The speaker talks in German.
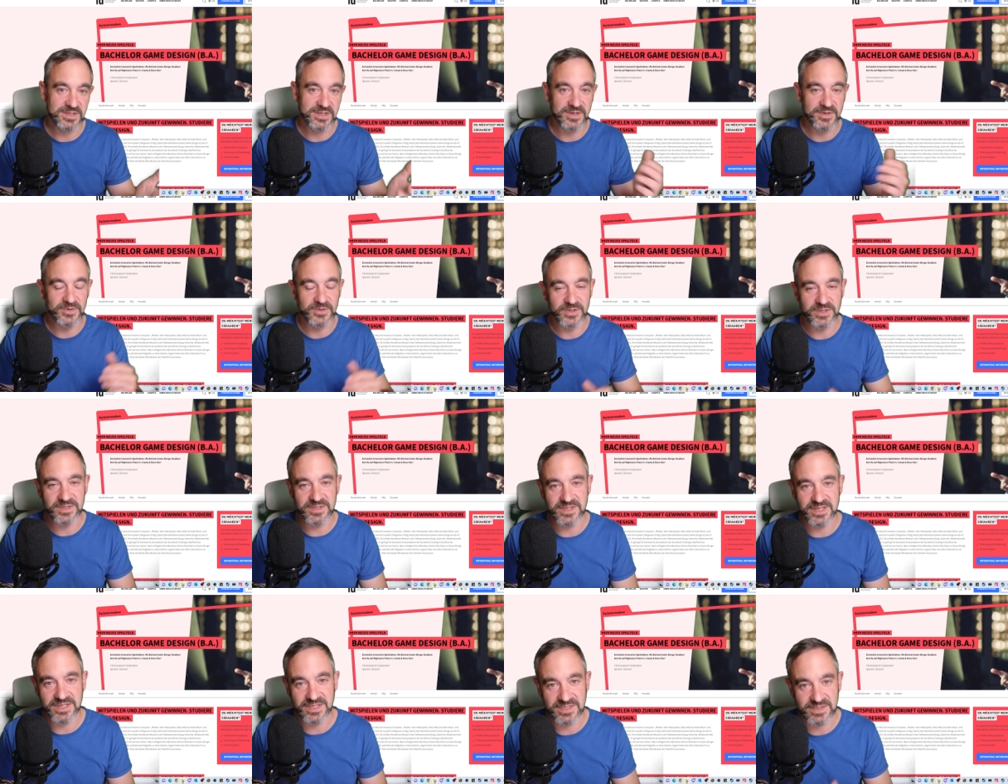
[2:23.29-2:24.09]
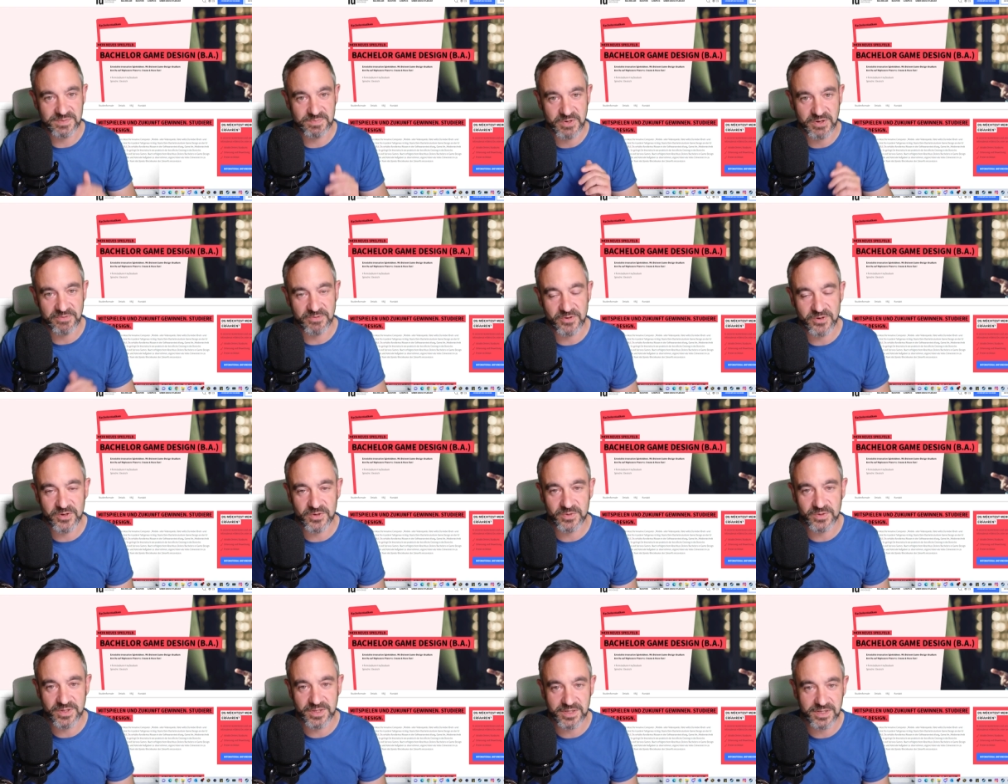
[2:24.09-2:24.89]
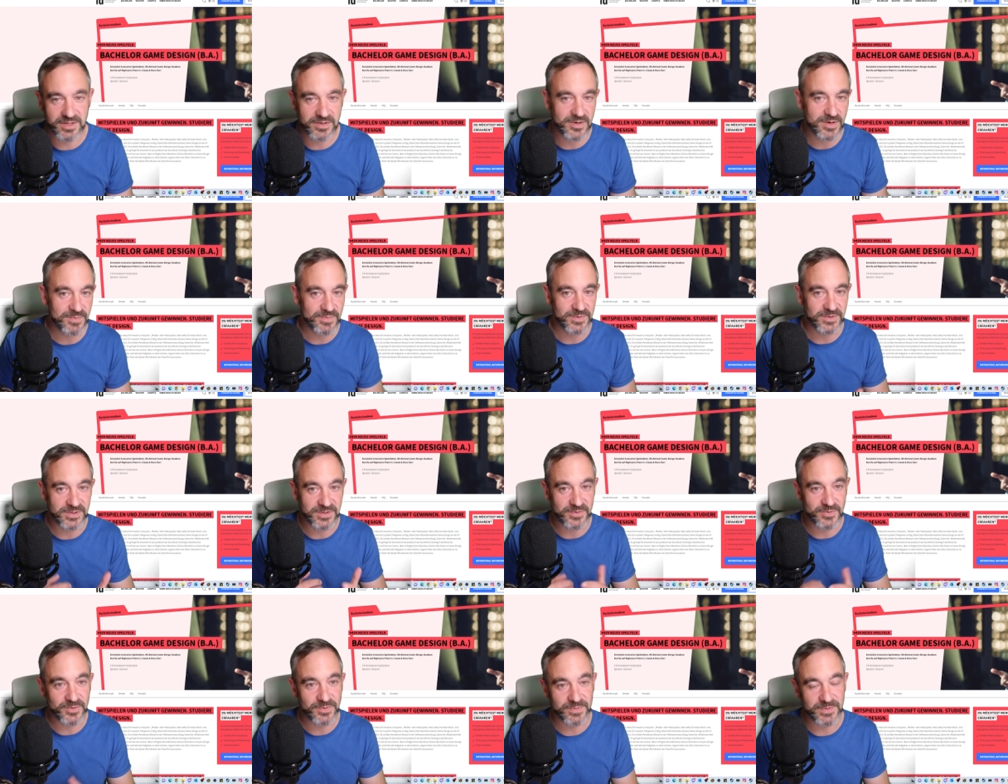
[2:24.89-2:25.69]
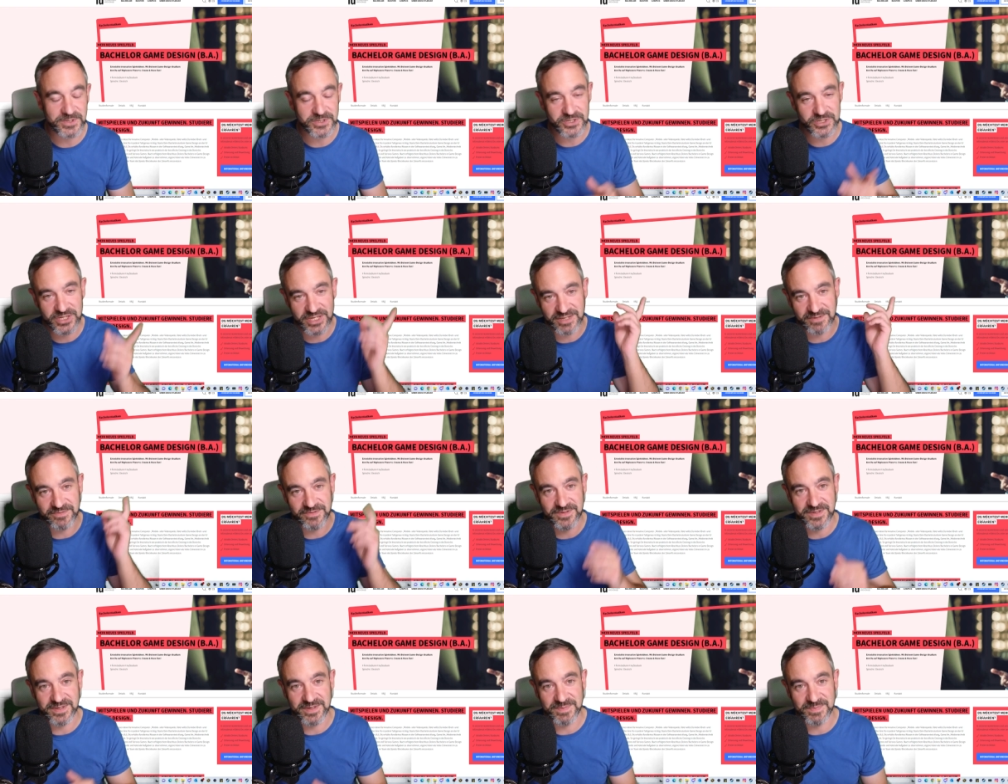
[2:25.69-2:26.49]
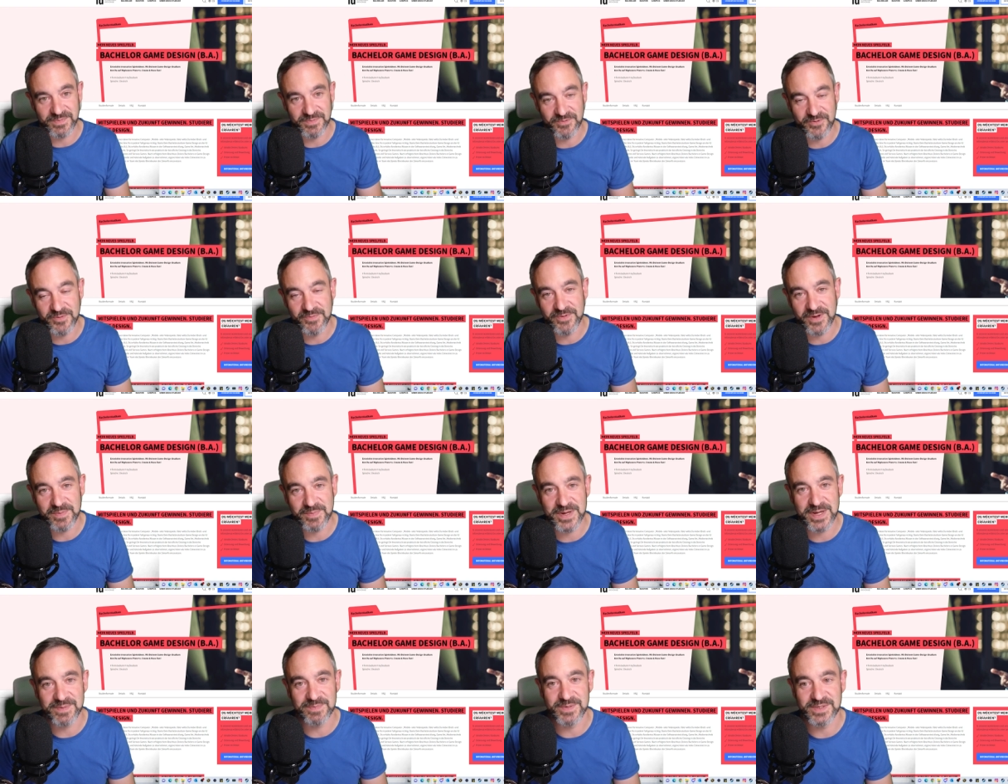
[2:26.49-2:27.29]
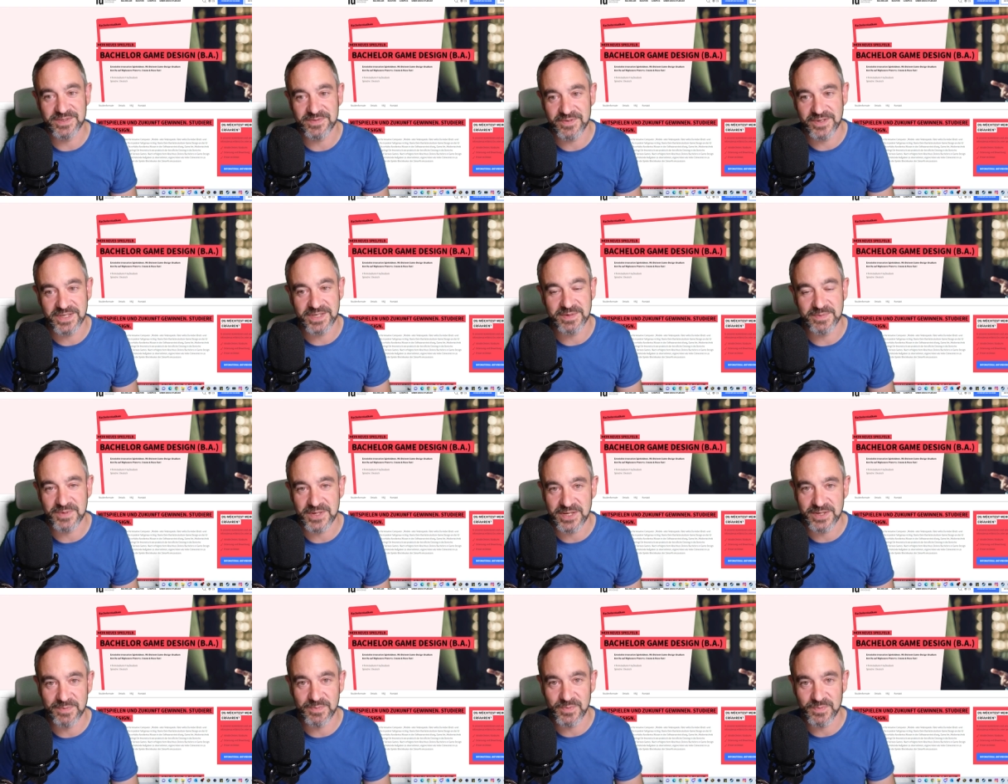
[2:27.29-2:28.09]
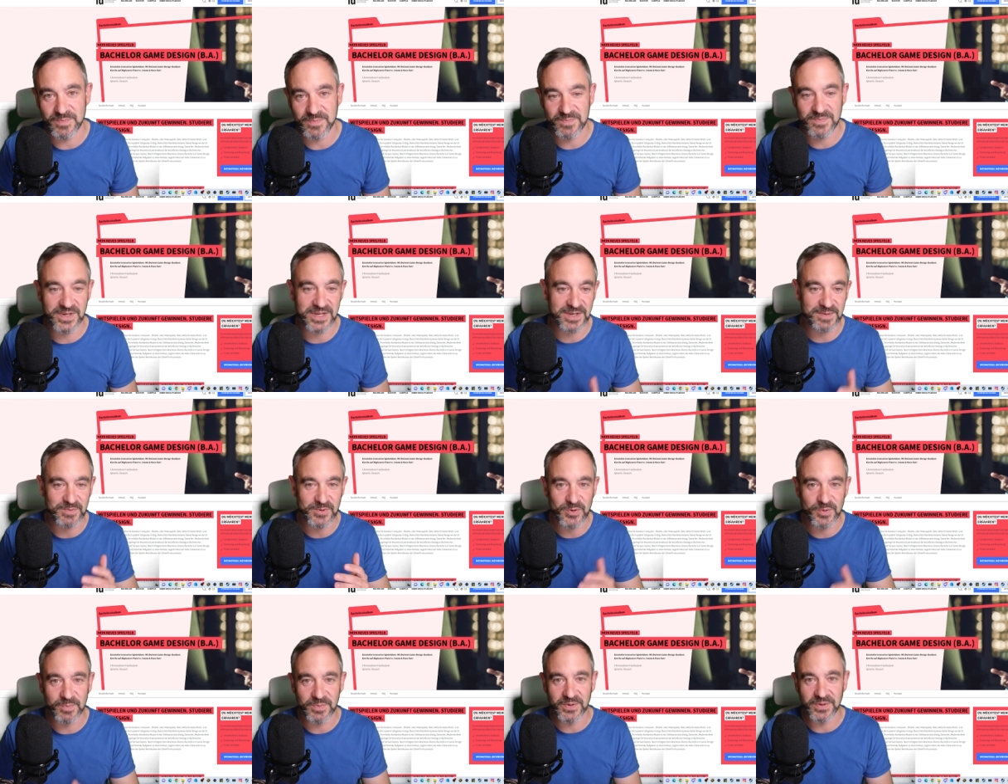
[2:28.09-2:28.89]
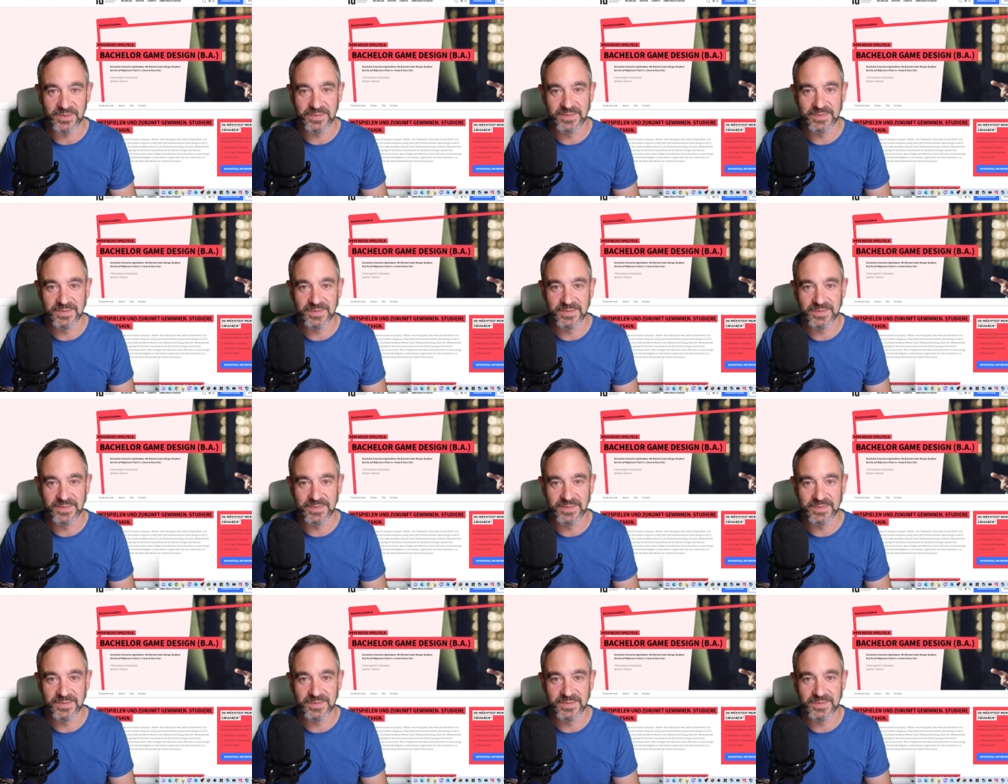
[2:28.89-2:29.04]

Der Hund, der ist bei Freunden untergekommen und die Oma schläft ähm, fünf Apartments weiter bei ihrem, bei ihrem Kumpel.